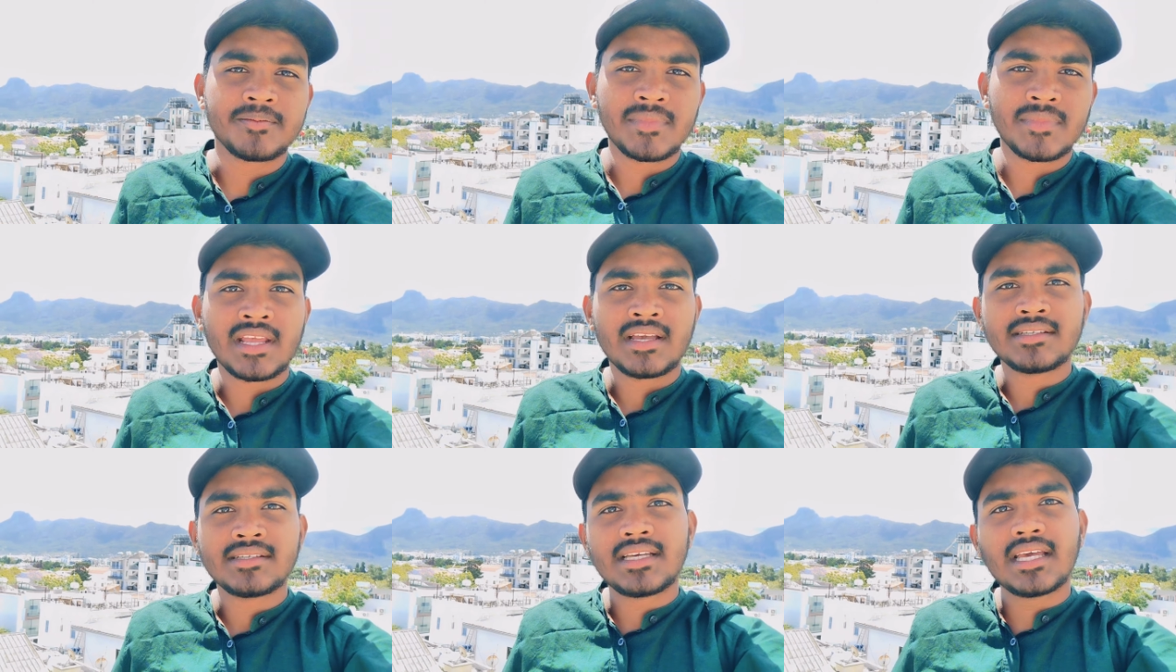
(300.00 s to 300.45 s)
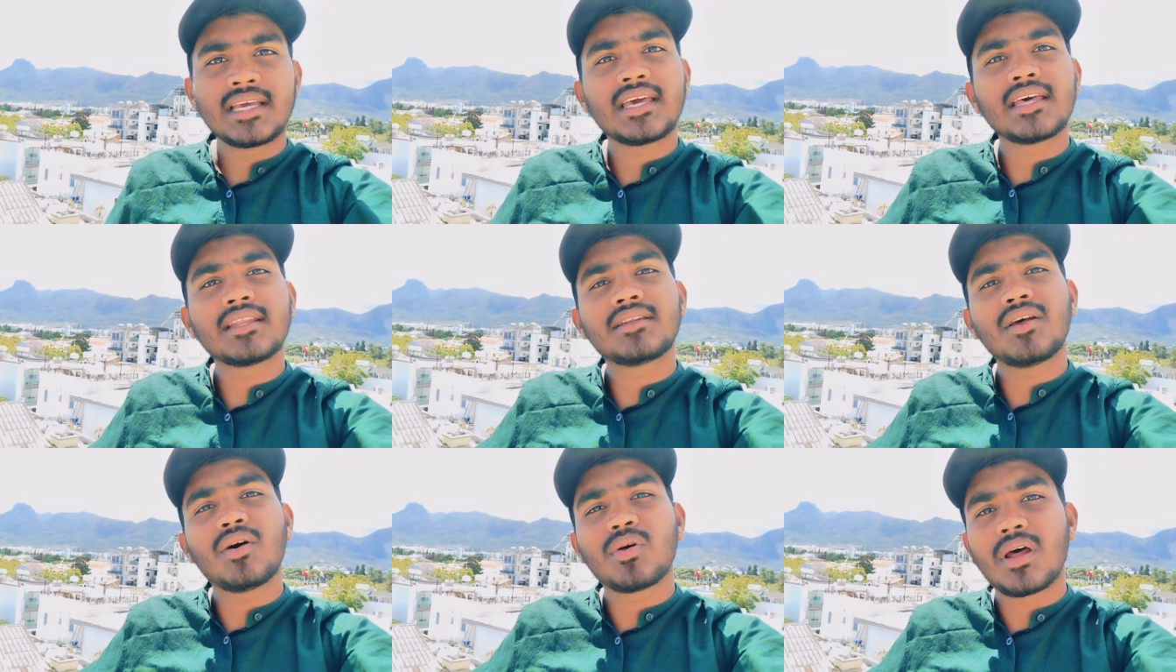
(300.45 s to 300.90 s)
সেই ক্ষেত্রে
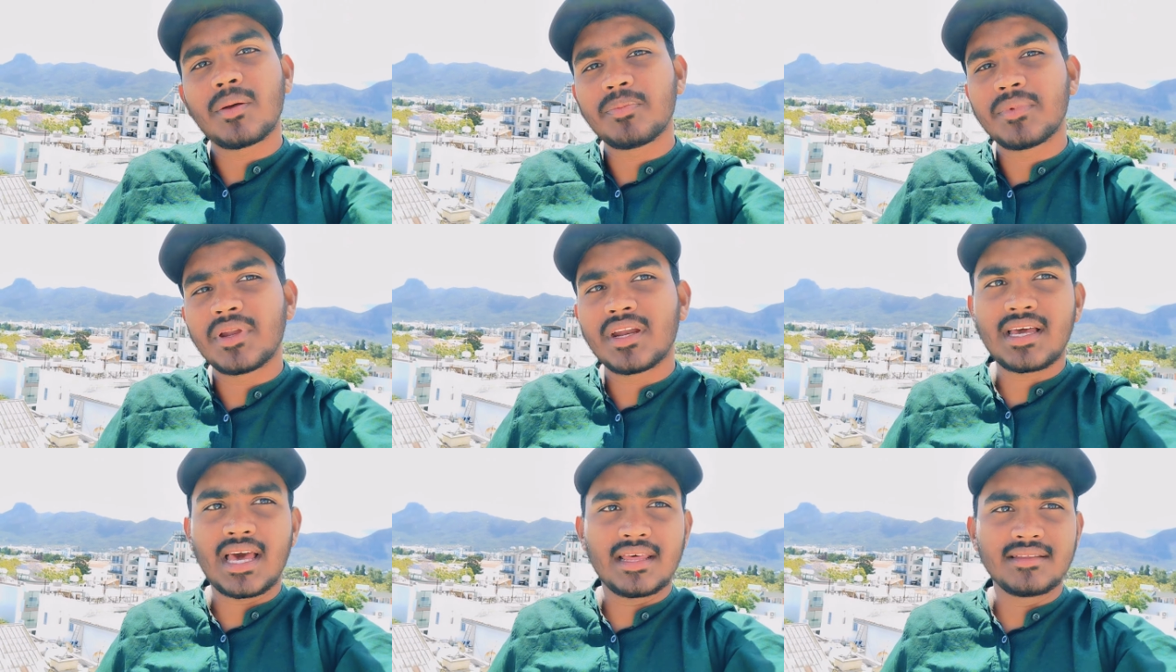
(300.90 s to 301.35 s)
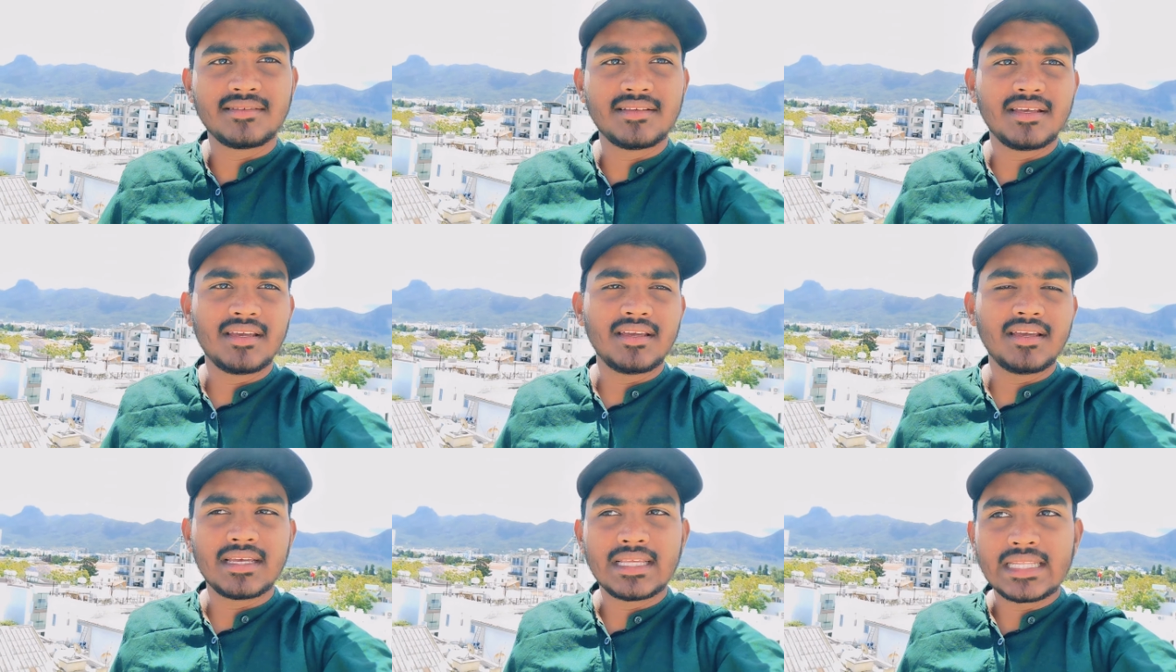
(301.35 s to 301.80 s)
ওরা আপনার কাজে
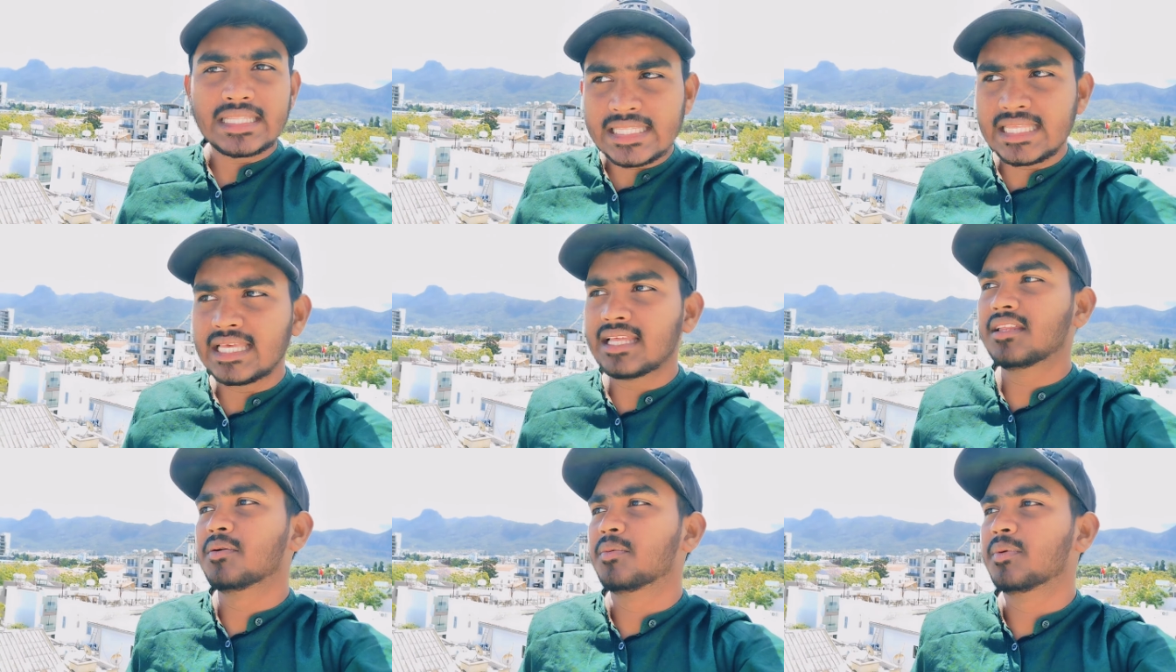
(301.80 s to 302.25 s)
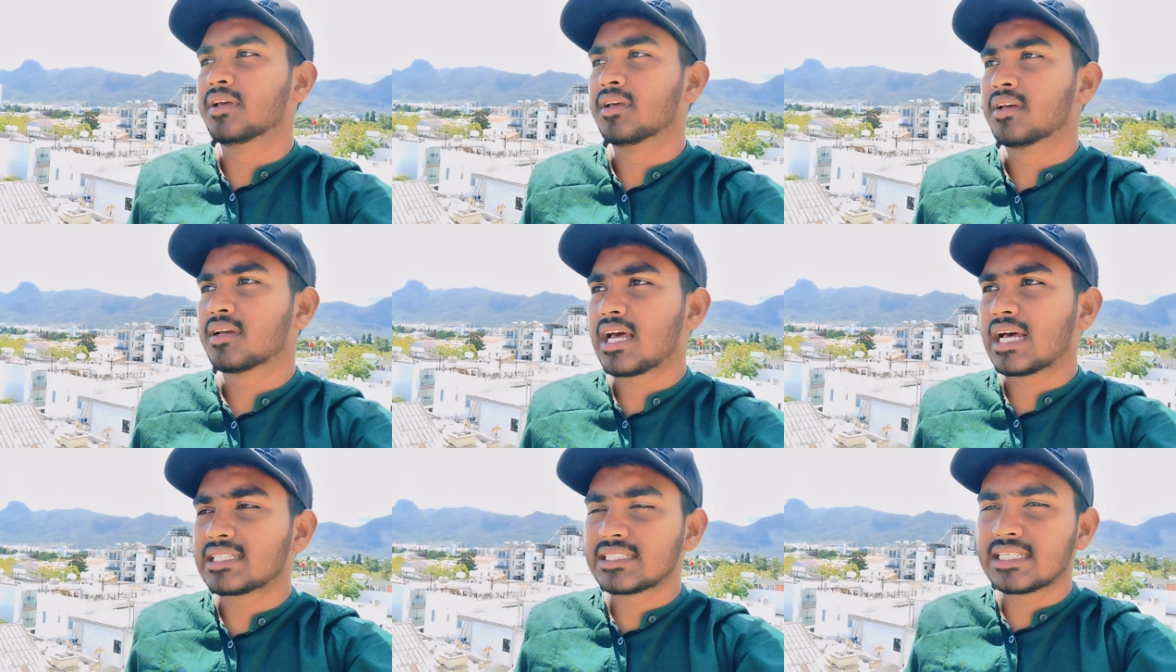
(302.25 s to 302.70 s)
দিয়ে দিবে
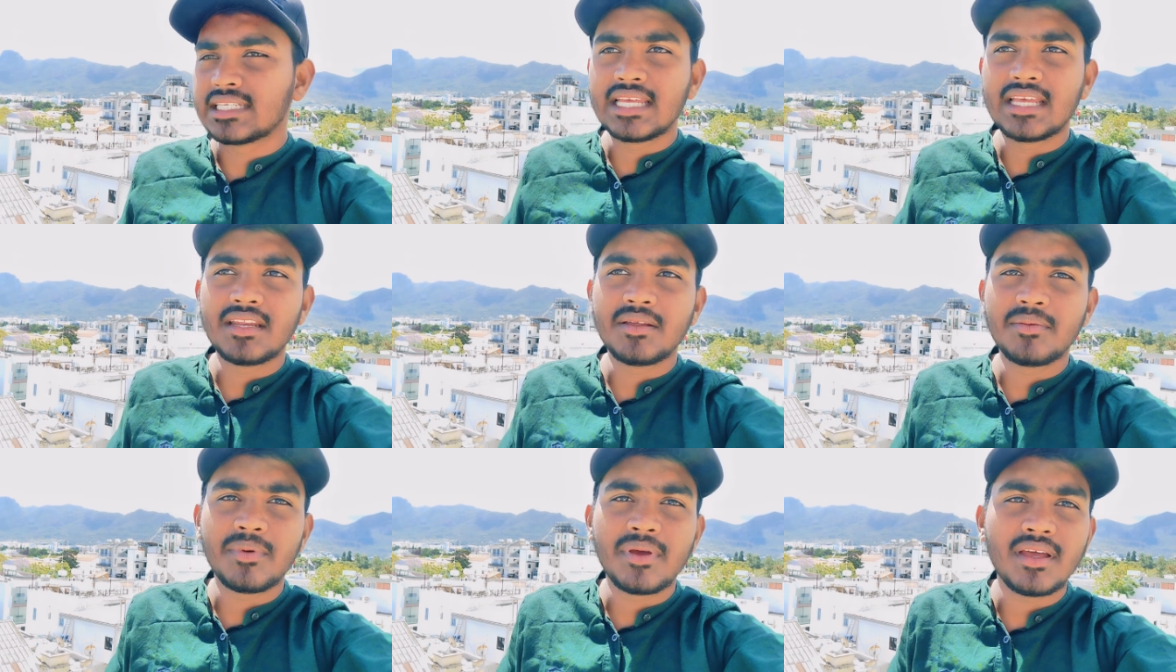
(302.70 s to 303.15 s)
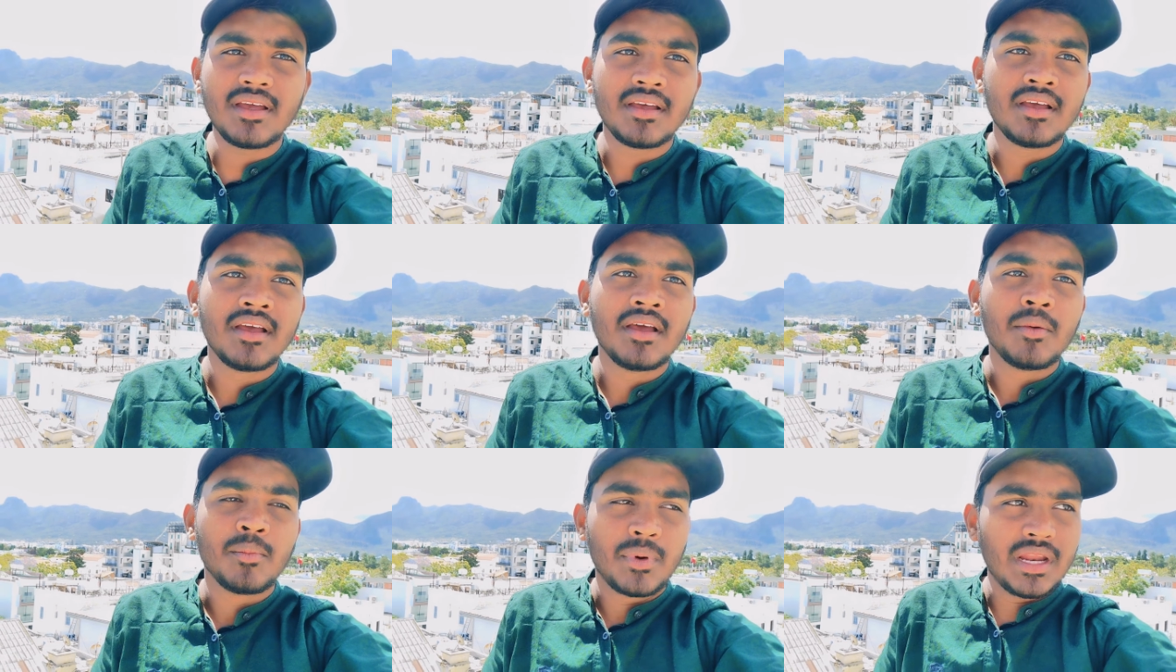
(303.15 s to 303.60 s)
কাজে নিয়ে নিবে
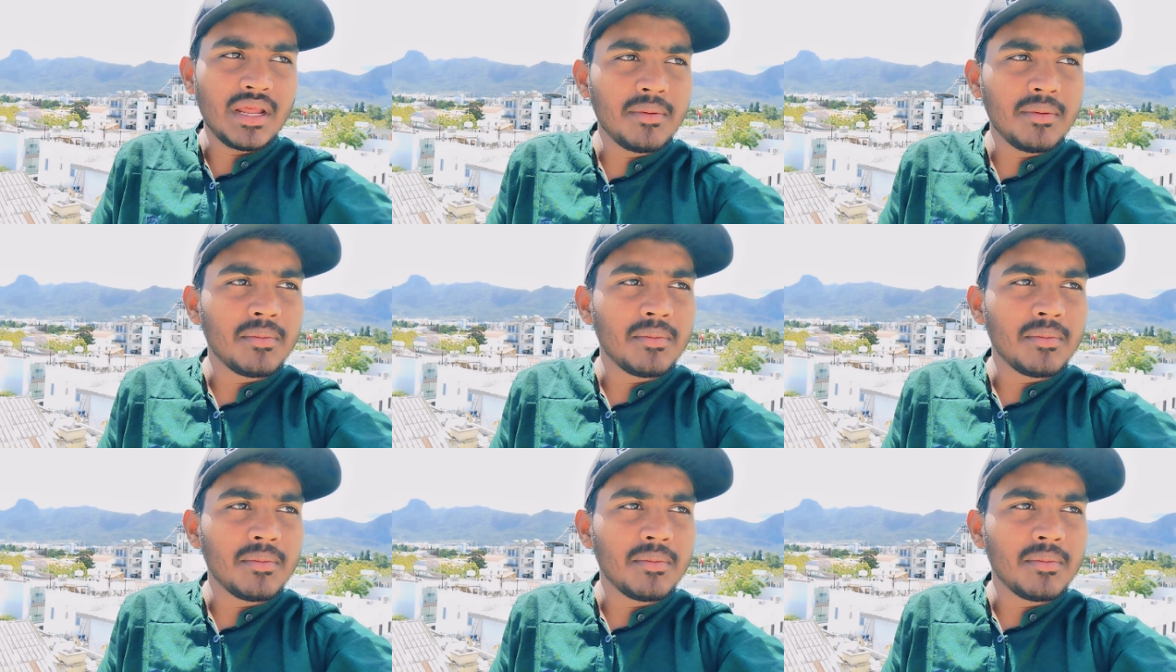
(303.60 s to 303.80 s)
মানে